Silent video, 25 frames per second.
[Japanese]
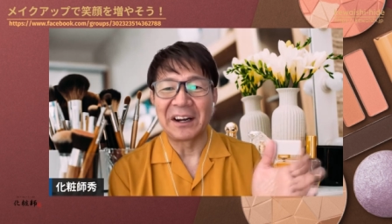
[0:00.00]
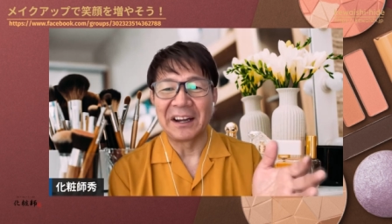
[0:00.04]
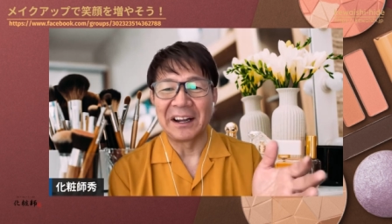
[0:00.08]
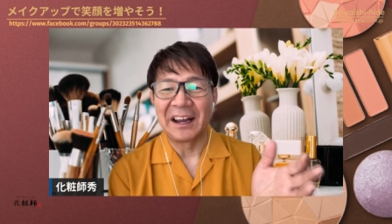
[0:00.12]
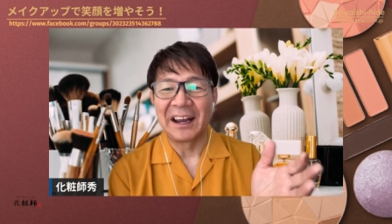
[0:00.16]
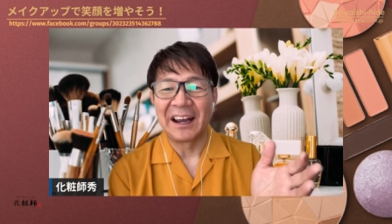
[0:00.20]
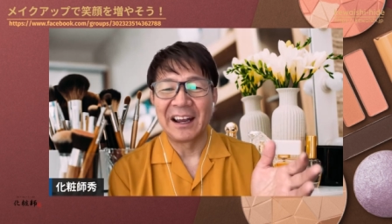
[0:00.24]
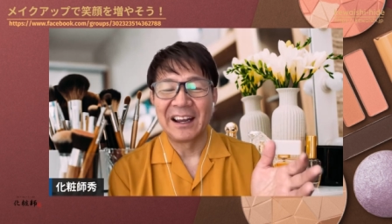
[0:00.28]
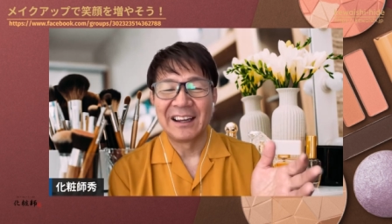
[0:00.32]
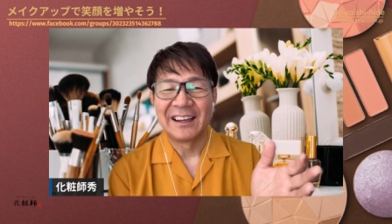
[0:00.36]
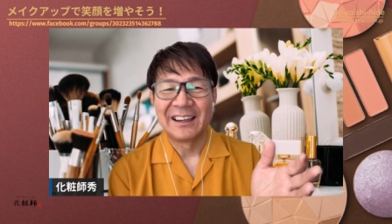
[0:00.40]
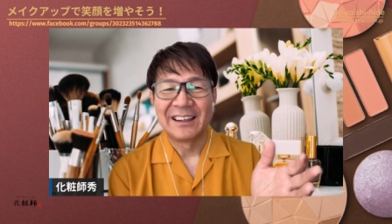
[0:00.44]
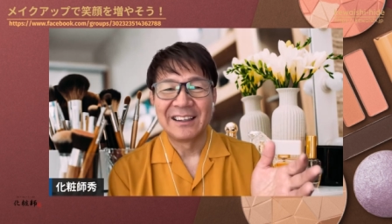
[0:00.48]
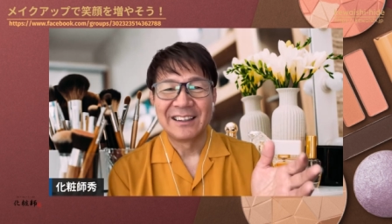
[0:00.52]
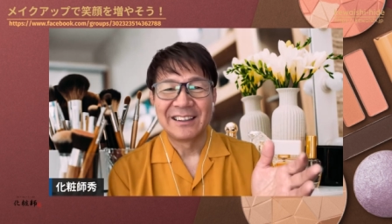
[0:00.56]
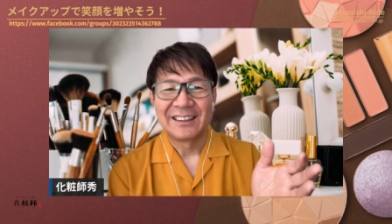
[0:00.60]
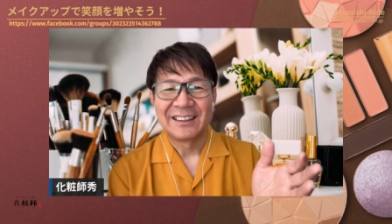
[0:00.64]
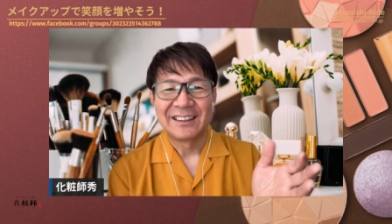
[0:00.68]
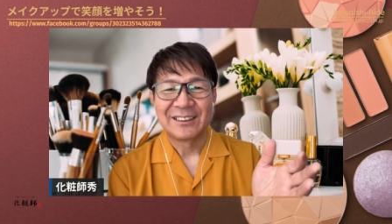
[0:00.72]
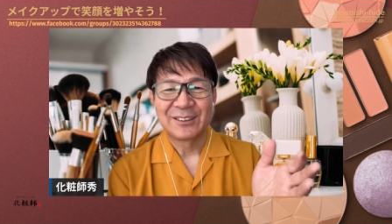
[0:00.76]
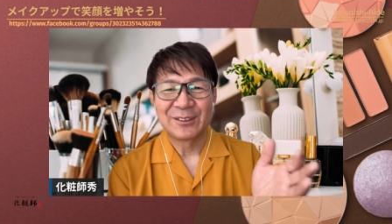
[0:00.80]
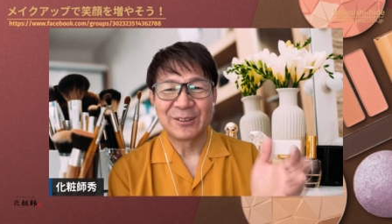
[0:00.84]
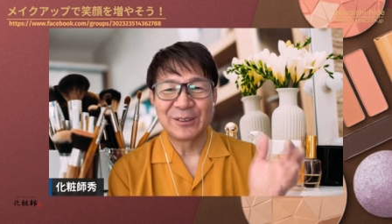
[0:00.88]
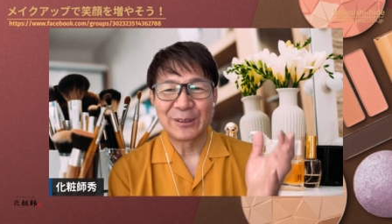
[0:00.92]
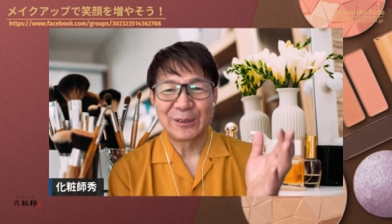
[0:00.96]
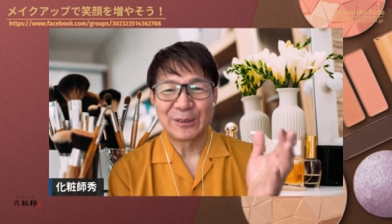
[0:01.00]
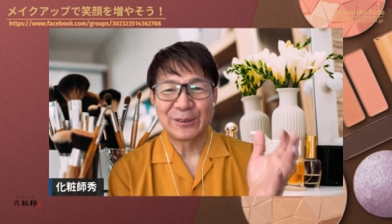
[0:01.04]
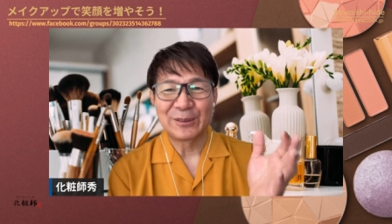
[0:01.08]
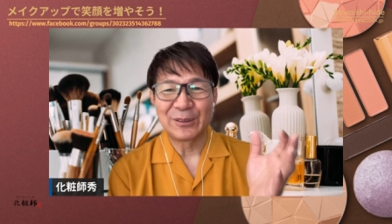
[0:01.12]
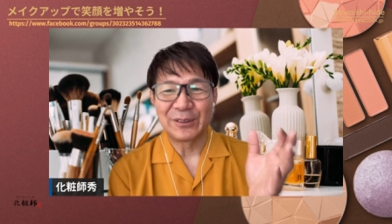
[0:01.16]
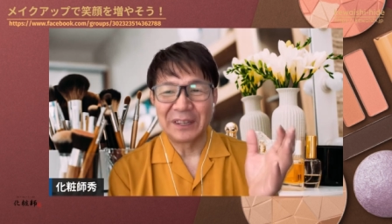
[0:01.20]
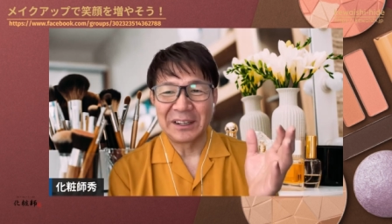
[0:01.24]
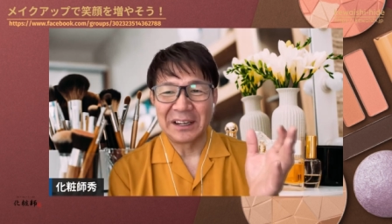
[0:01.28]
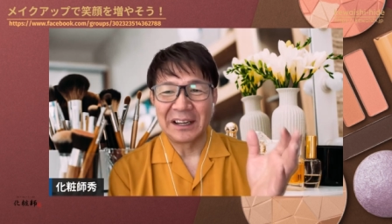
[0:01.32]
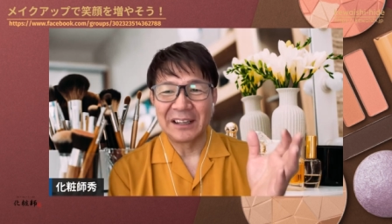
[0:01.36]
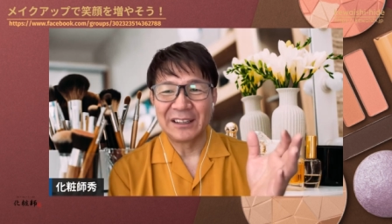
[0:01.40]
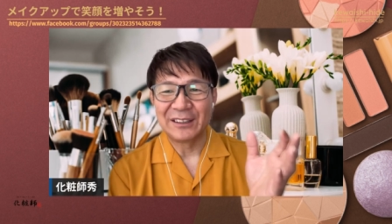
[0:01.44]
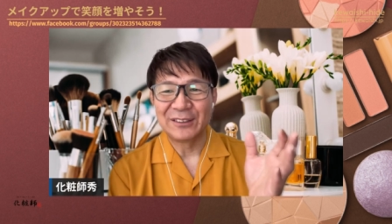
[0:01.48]
ね、そんなことを
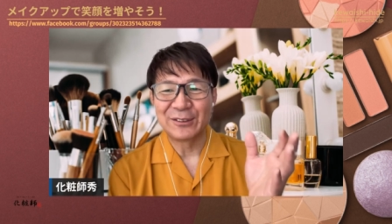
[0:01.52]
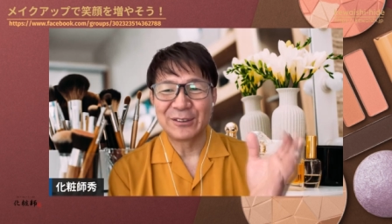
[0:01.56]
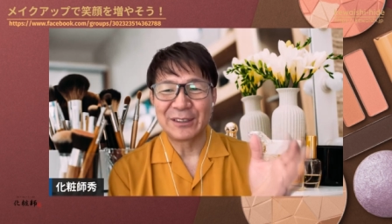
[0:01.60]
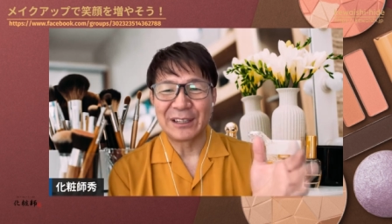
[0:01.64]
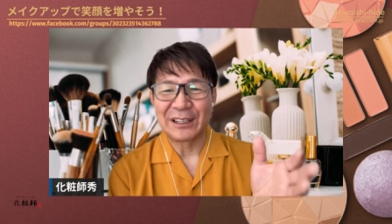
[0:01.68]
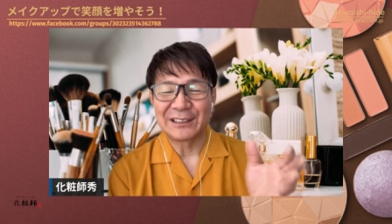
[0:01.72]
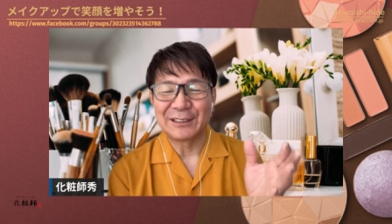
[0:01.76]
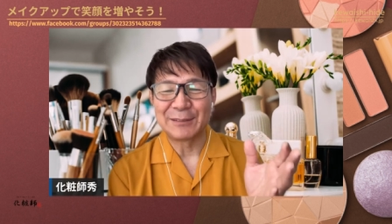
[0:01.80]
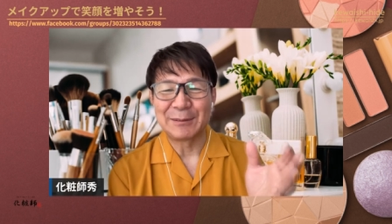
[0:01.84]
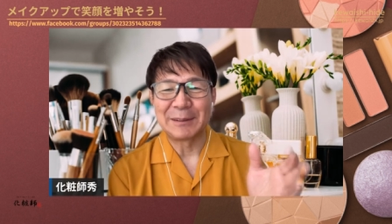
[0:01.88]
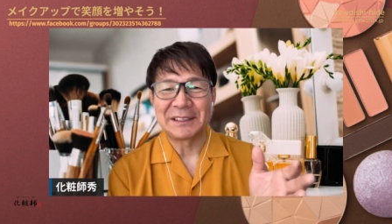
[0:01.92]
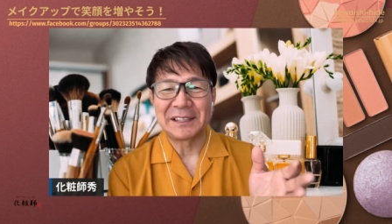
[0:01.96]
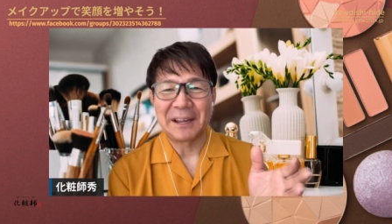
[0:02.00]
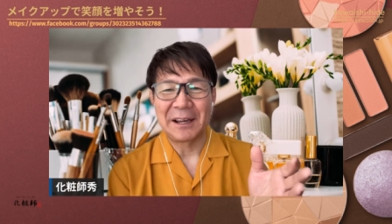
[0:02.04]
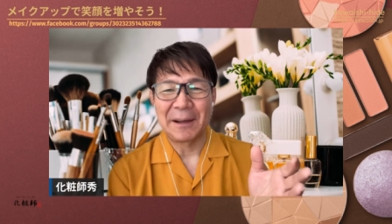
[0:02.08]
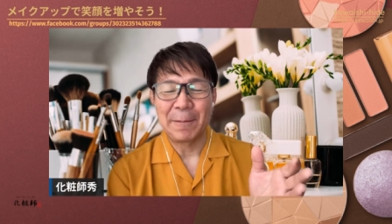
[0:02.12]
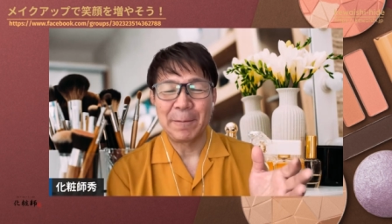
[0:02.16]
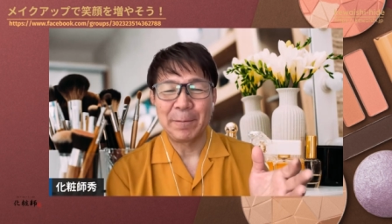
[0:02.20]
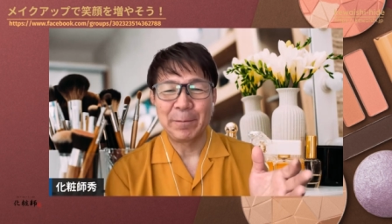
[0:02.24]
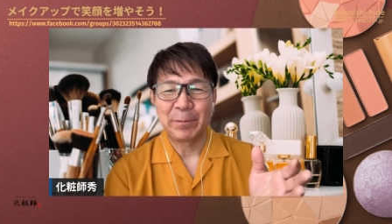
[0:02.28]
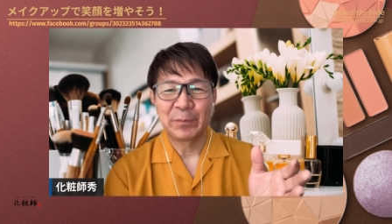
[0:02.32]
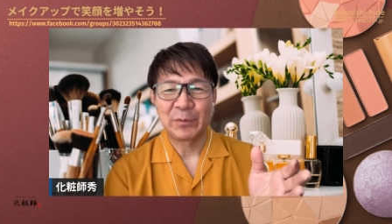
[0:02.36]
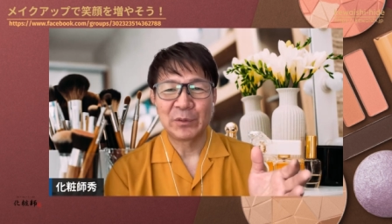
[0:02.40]
ね言ったりしません？